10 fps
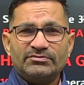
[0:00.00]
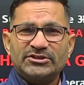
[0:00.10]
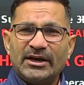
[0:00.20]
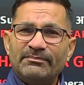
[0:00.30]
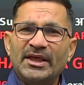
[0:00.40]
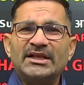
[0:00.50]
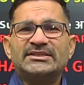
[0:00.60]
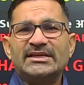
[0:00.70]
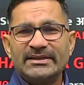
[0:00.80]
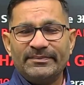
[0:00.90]
थंबनेल्स
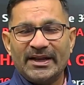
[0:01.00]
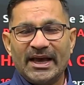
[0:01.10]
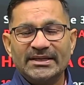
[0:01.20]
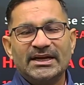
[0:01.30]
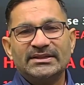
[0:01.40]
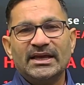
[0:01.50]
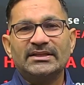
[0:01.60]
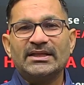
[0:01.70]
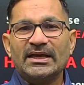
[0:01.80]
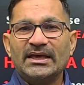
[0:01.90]
ऐसे बनाए जाते हैं
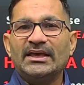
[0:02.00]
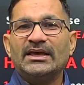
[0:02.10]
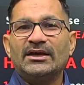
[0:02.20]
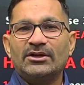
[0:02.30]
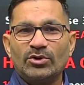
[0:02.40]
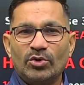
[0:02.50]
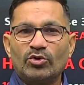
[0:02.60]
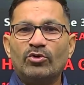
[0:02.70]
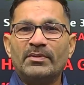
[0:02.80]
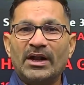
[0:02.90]
ताकि लोग
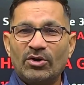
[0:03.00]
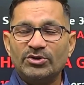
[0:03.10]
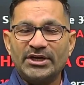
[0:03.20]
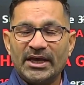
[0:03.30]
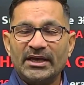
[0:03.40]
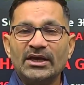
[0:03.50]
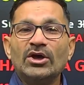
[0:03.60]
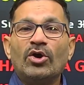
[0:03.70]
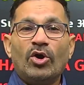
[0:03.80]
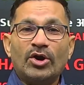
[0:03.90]
गुमराह हो जाएं
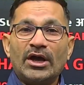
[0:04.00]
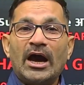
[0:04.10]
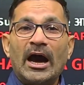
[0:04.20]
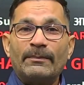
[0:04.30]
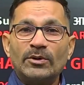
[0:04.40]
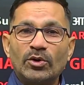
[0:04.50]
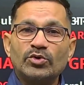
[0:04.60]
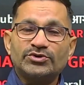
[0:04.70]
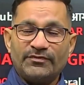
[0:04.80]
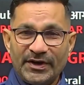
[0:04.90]
और आप लोग
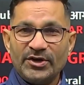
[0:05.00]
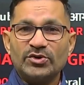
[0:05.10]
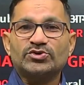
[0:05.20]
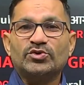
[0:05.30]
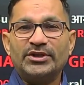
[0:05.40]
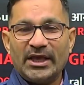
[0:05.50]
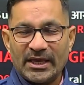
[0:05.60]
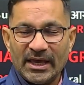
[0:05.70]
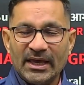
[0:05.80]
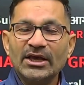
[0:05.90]
उस वीडियोस को
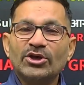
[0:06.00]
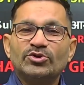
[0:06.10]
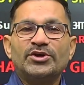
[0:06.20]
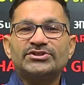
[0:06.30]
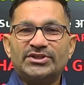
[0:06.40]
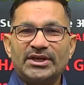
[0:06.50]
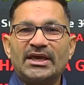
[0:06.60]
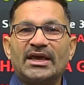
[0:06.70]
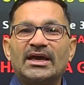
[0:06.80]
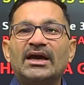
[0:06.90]
देखें तो इस तरीके
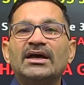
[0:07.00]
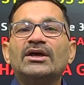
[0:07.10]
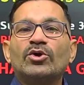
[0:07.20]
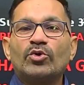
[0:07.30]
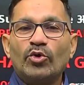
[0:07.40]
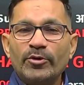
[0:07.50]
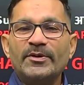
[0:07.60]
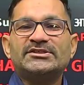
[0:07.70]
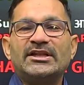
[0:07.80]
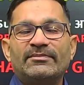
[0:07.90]
का कोई भी
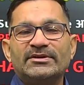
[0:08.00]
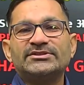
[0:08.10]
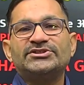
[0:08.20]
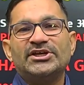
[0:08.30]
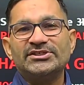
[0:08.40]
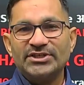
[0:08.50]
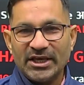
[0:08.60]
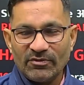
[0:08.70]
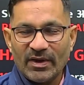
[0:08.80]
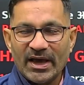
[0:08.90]
सिलेबस चेंज नहीं
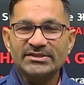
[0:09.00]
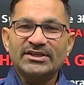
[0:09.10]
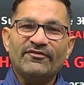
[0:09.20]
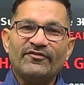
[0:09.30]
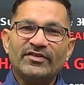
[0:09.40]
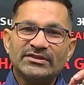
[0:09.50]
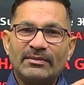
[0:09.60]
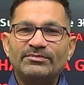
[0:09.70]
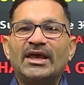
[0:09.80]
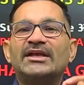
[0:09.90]
हुआ है सिर्फ
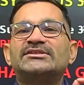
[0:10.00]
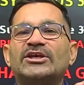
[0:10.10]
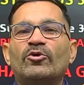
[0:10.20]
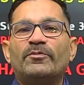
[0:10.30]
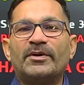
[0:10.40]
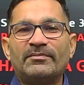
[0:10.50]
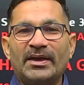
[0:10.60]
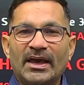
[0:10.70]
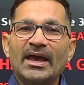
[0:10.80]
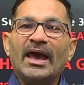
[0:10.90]
थंबनेल्स के ऊपर
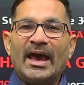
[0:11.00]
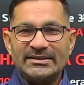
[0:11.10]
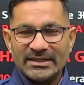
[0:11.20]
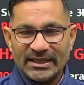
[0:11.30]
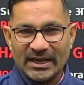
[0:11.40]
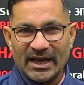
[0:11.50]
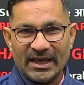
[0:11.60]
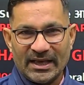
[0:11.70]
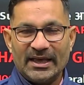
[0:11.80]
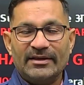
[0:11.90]
में ऐसा दिखाया
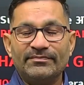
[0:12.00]
गया है